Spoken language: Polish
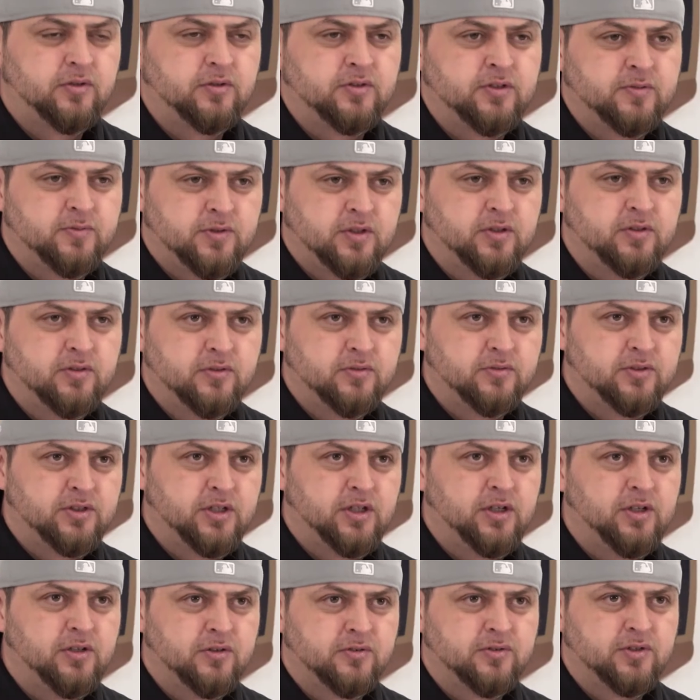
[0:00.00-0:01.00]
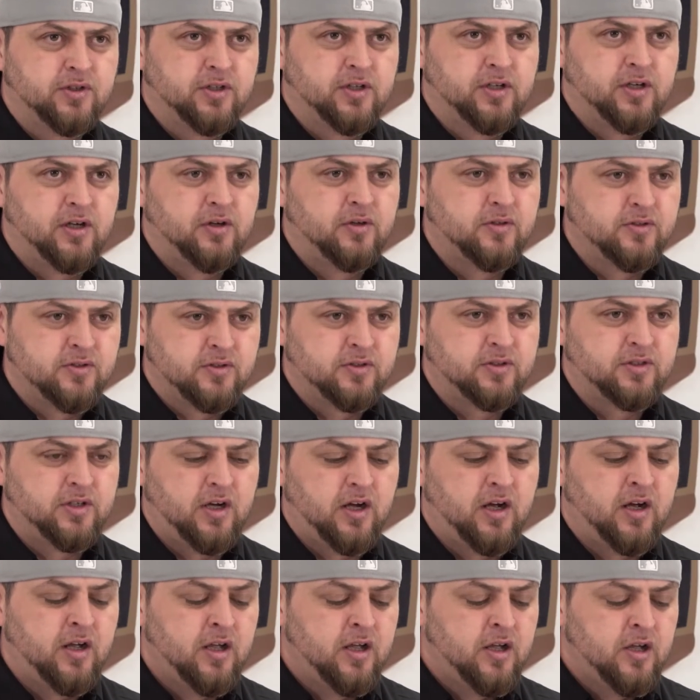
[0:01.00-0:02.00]
oto sprzętu, czyli nożyka,
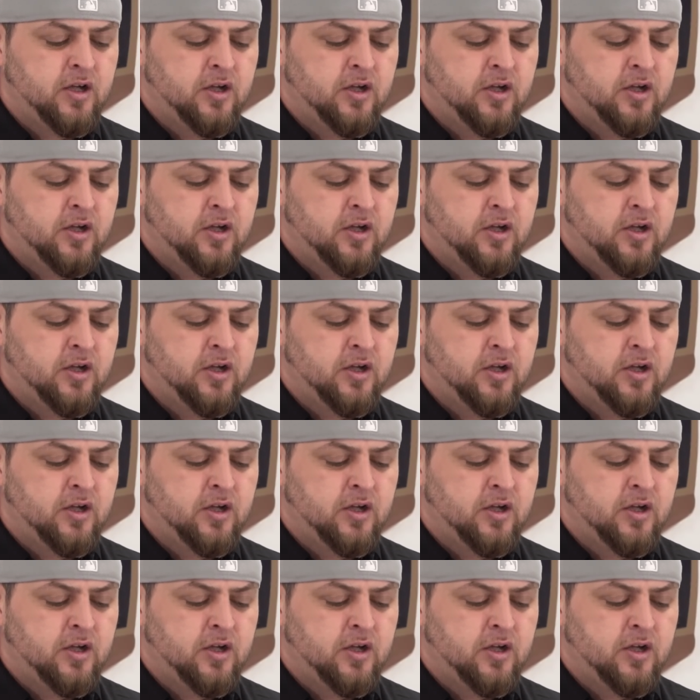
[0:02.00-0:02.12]
ostrza,